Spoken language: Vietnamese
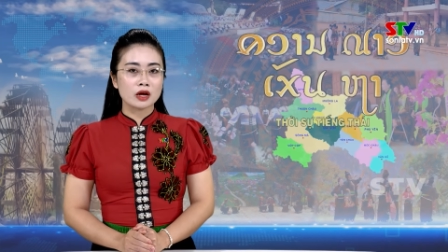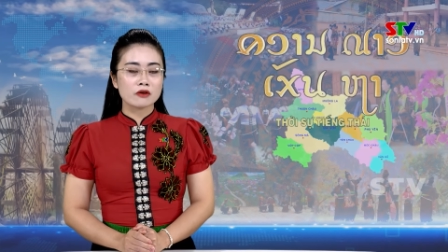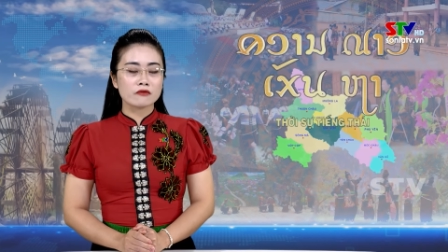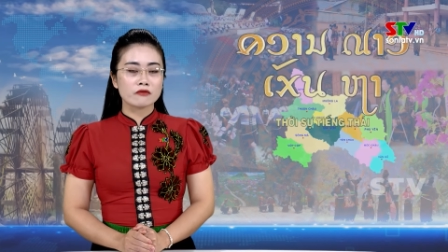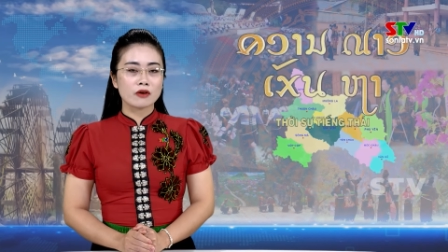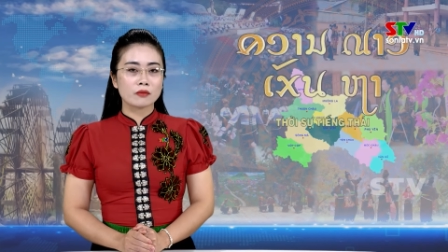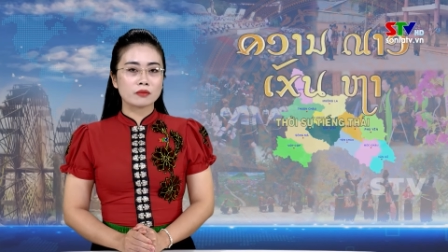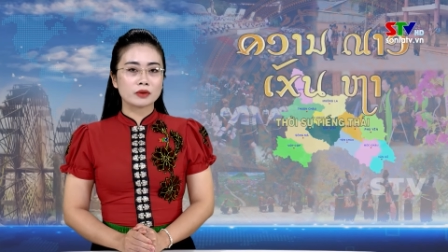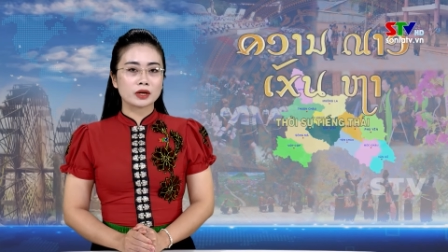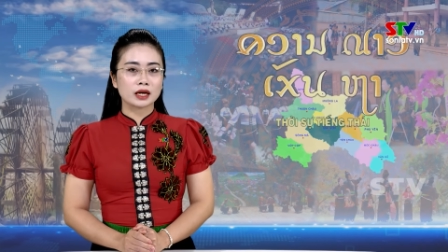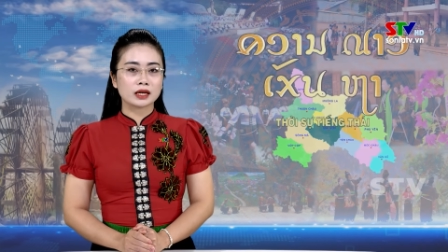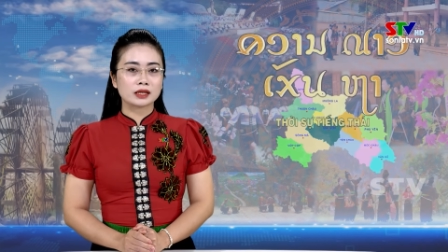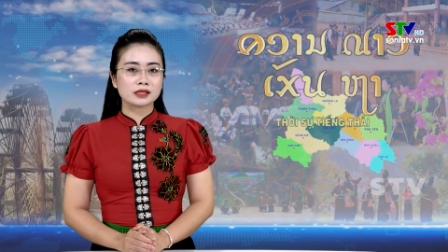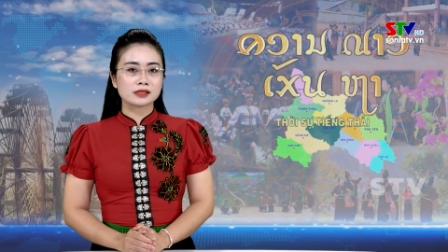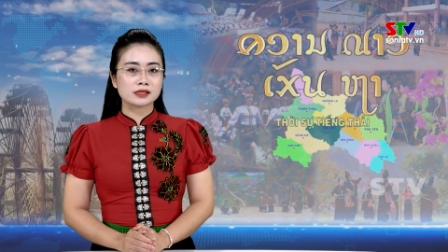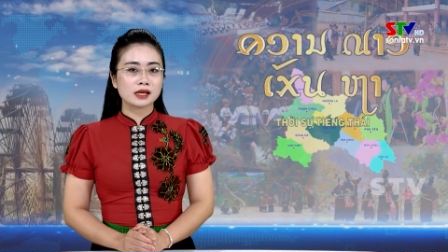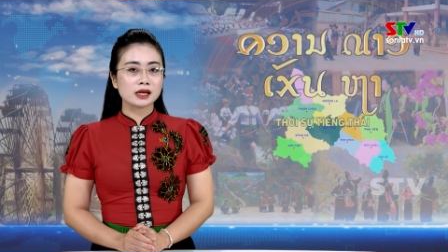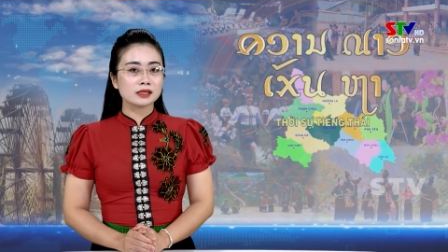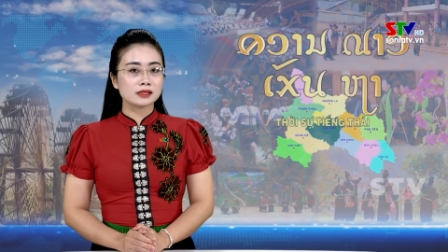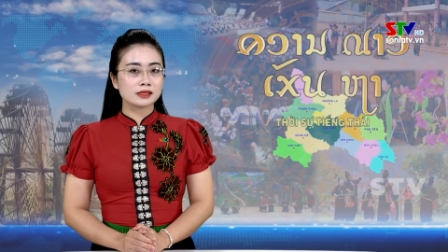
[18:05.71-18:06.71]
phòng cảnh
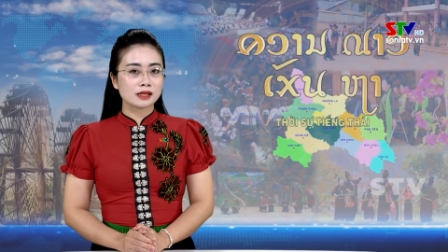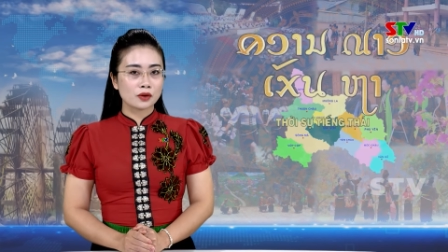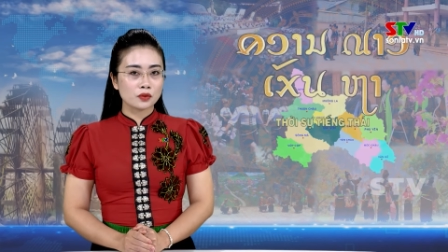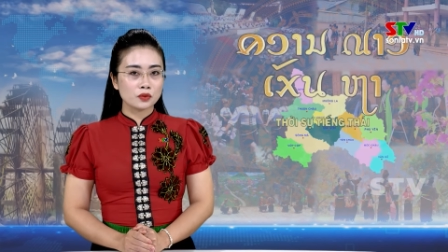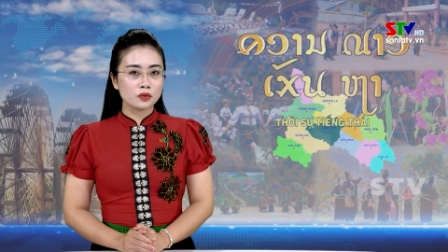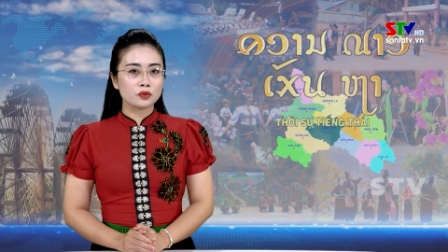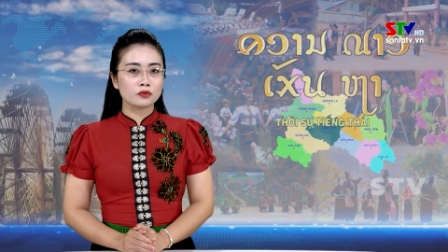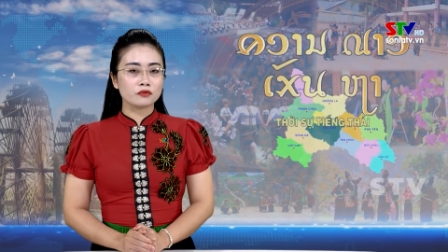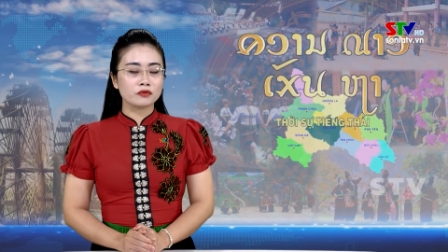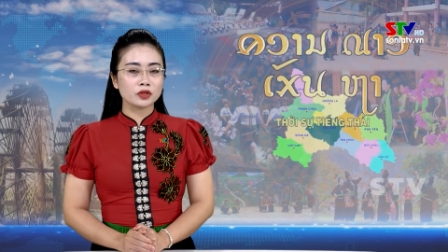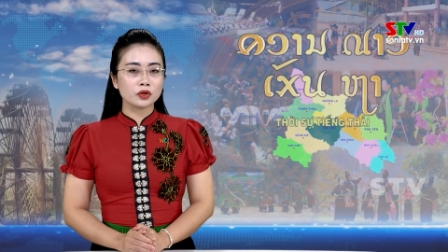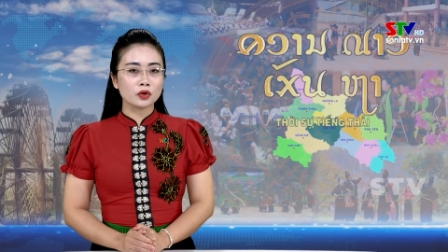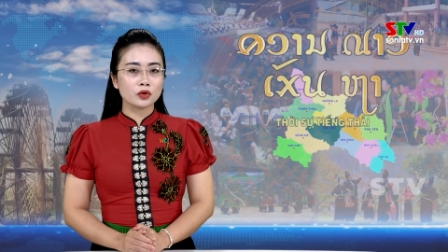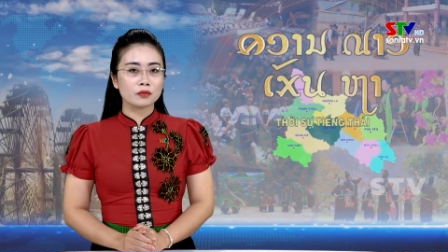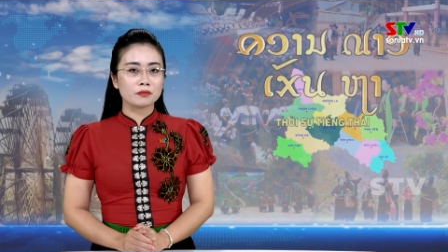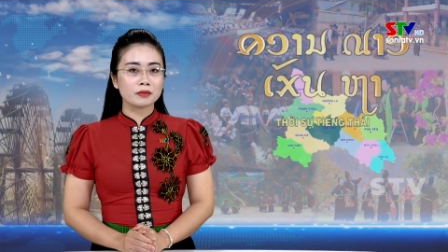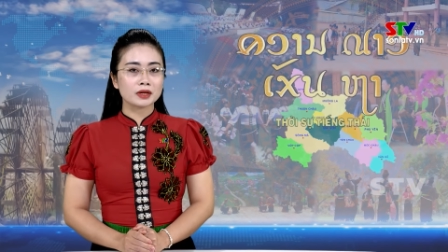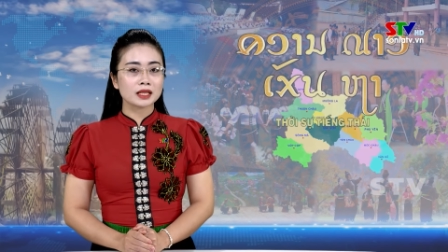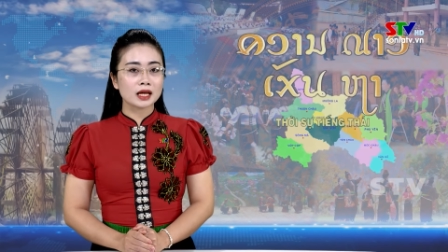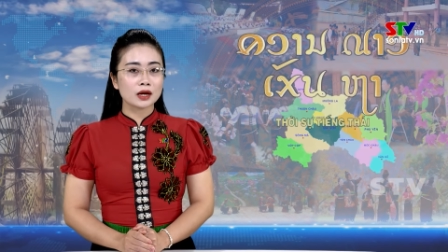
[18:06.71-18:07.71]
sát giáo hù phi tôi
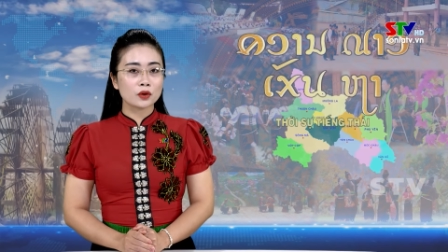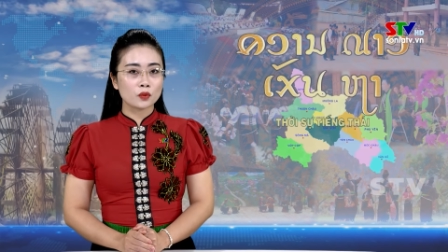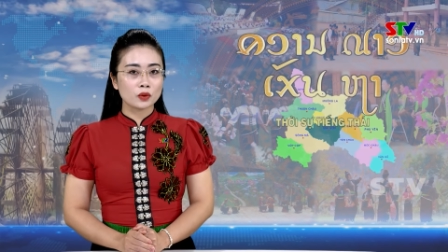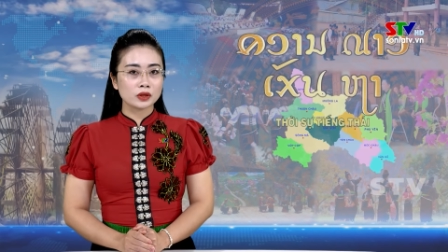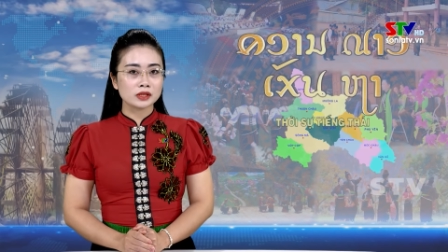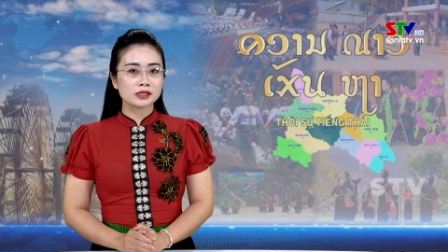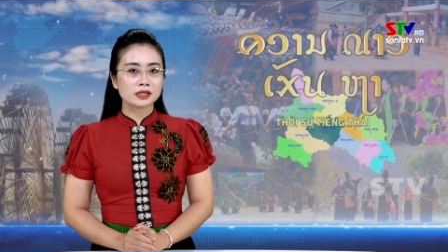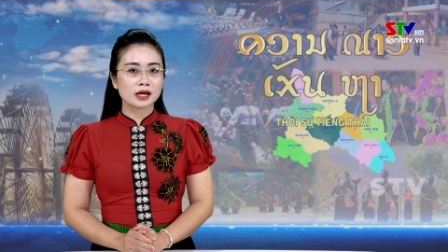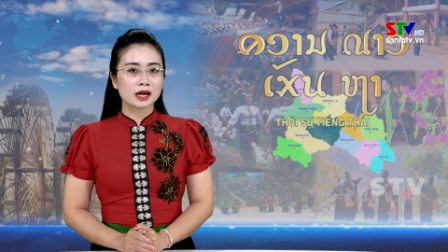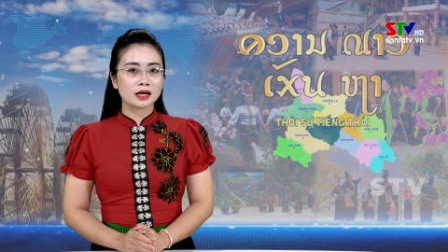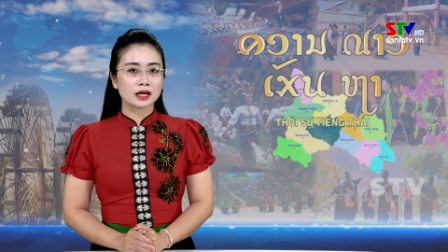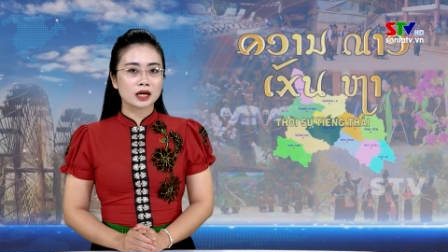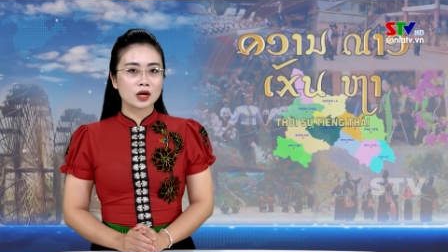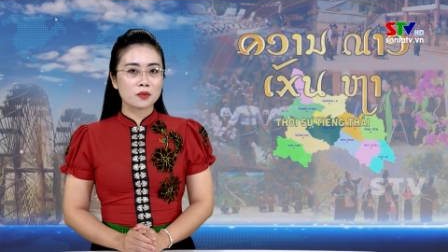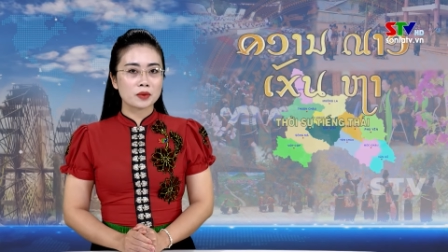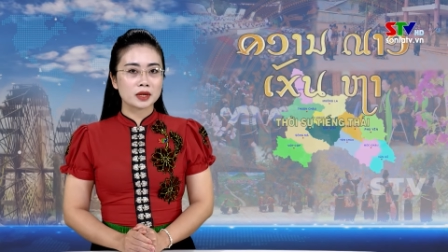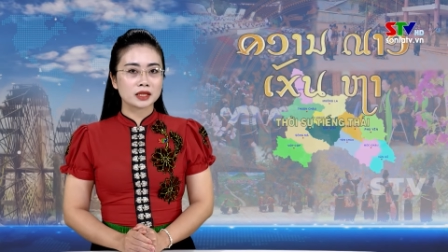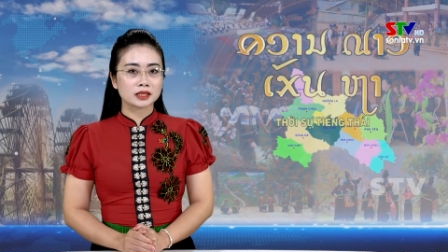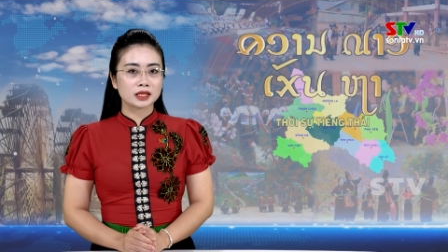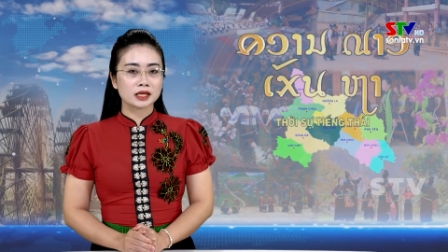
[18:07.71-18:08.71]
ma tăng quân giảng
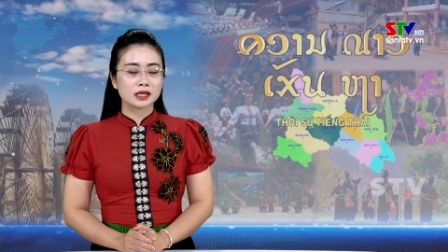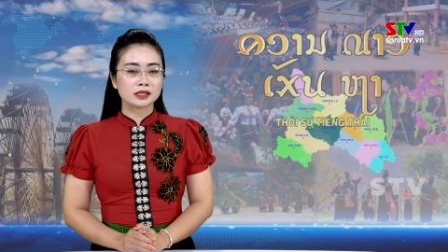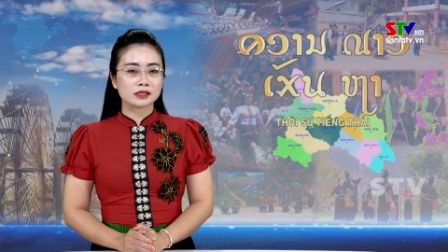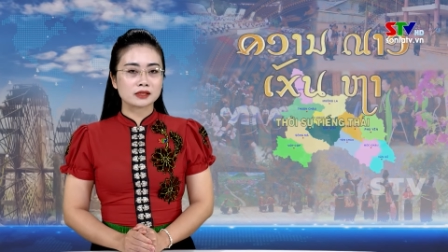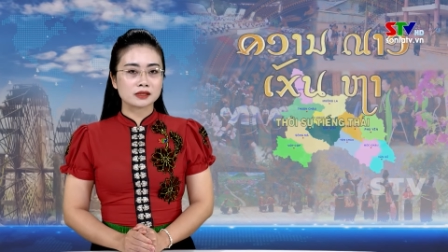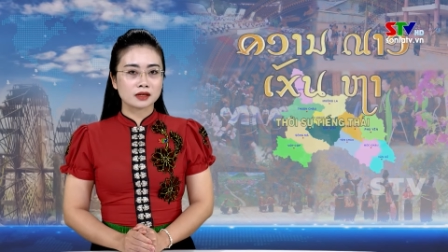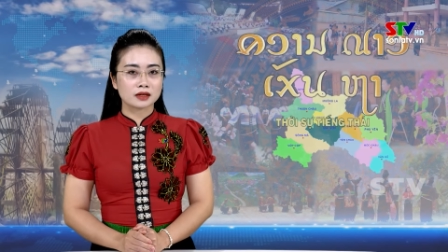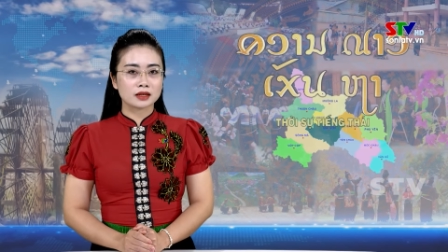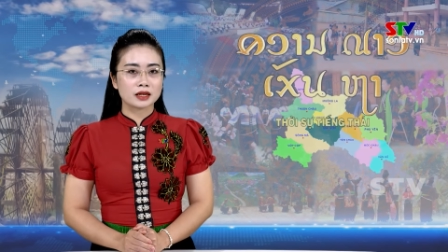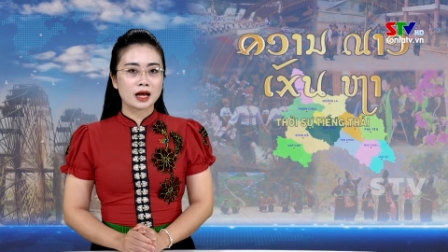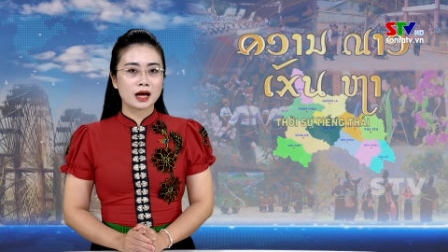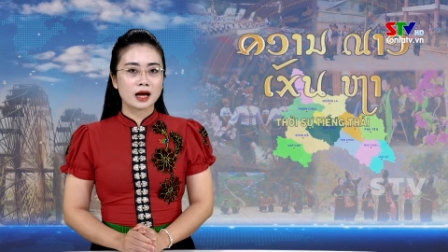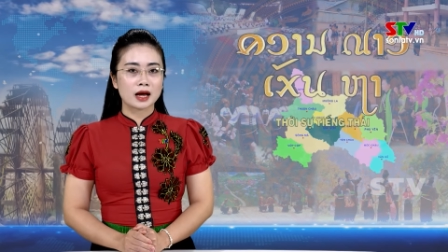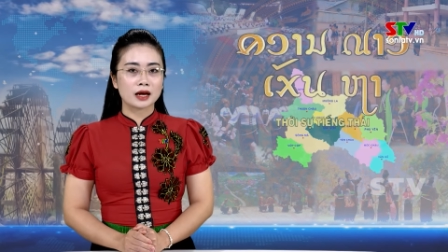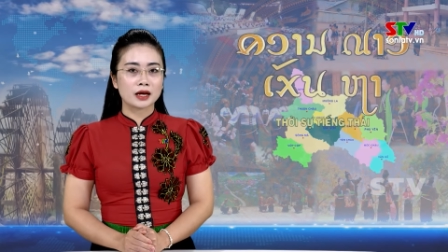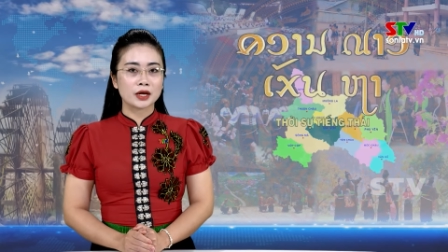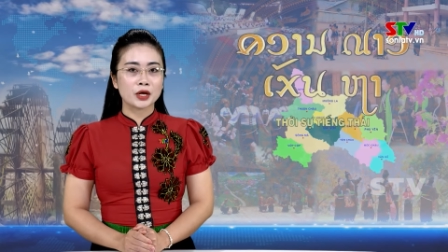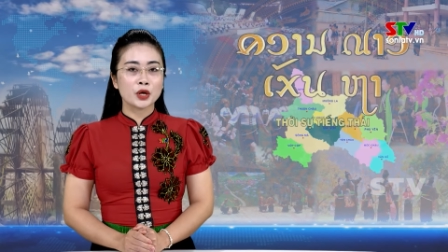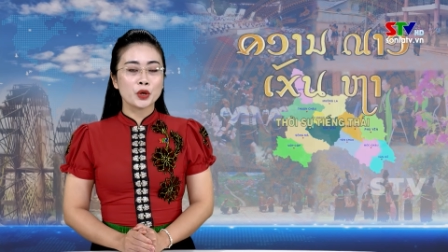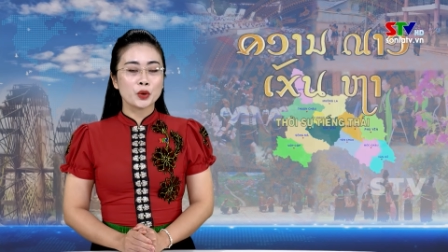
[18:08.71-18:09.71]
công an tỉnh Sơn Hà,